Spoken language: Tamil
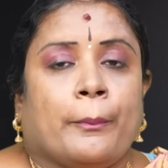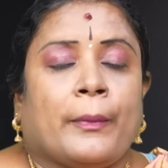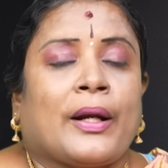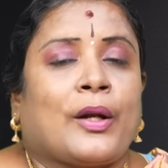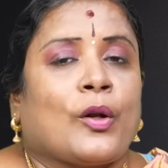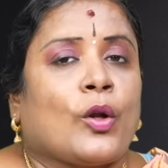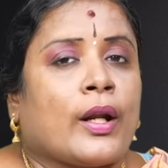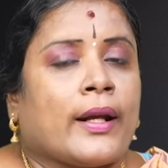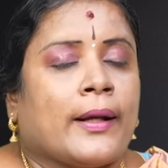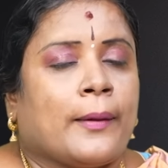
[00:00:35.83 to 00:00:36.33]

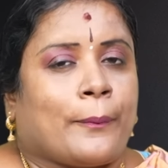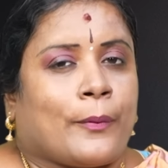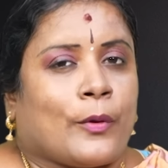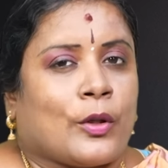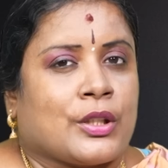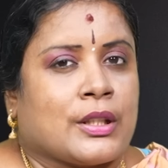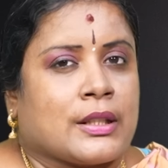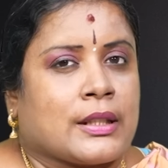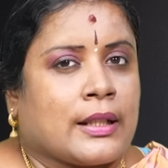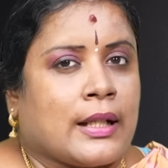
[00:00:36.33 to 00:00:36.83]
மெட்ரோ ரயில்
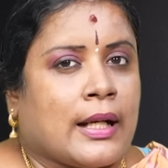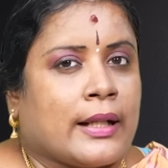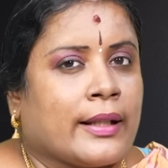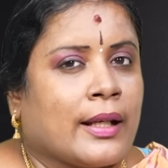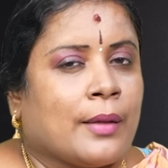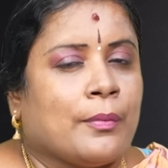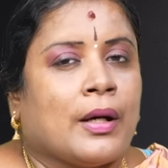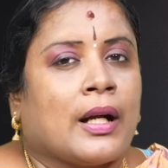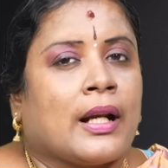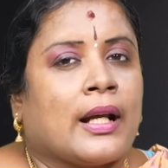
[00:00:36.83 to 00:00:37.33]
ப்ராஜெக்ட்ஸ்க்கு
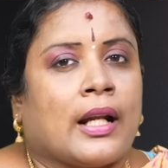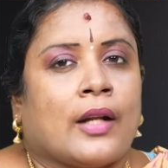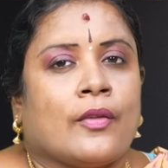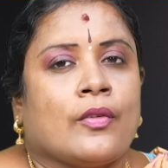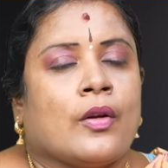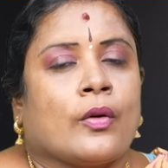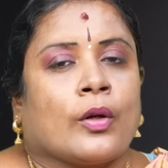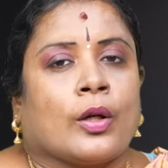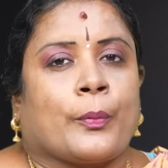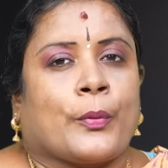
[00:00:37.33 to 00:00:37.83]
அதிகமான
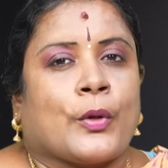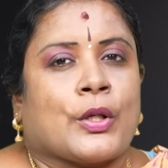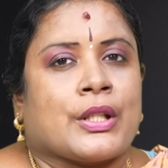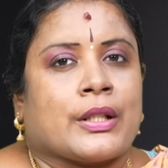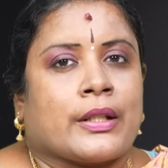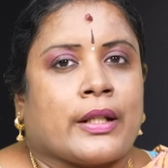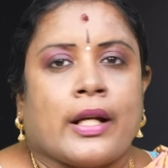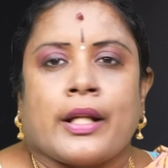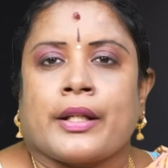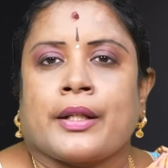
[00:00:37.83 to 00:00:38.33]
அளவில் உங்களுக்கு
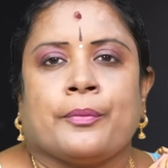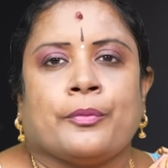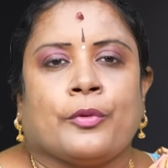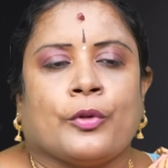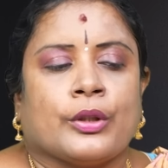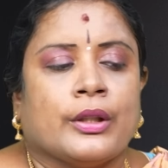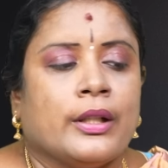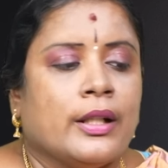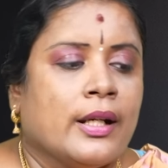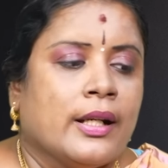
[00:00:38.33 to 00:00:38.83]
ப்ராஜெக்ட்
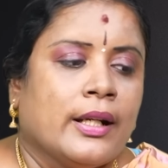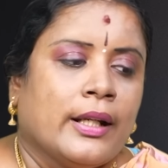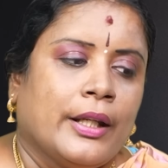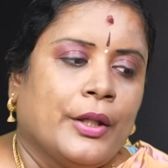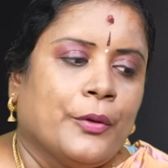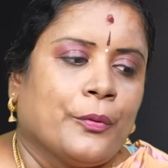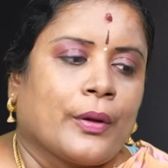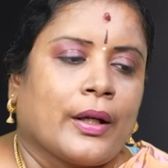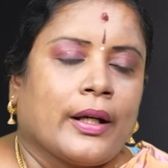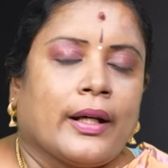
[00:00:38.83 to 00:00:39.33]
கிடைக்கும்போது
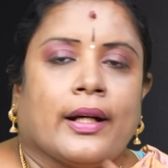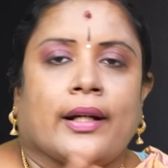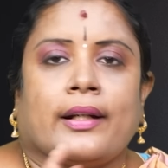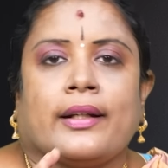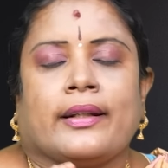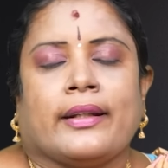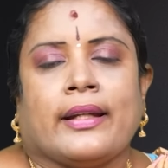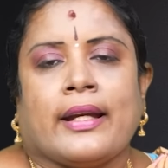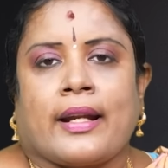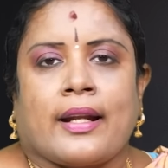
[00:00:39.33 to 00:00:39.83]
இவங்க
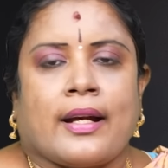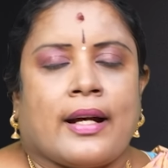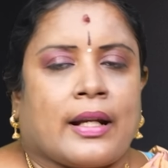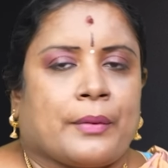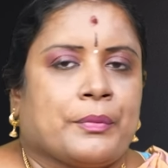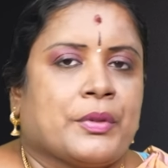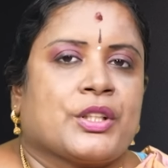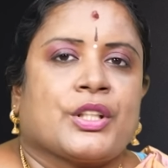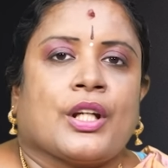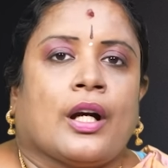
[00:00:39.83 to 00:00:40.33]
ஏற
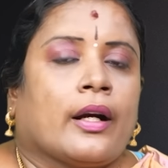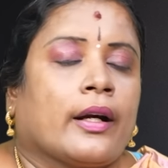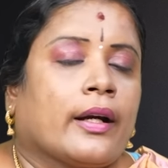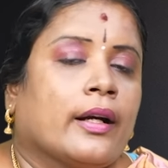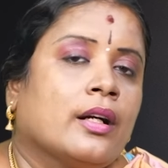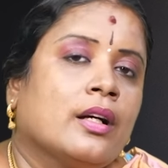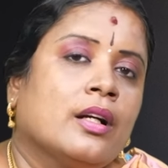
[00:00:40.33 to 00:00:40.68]
ஆரம்பித்தாங்க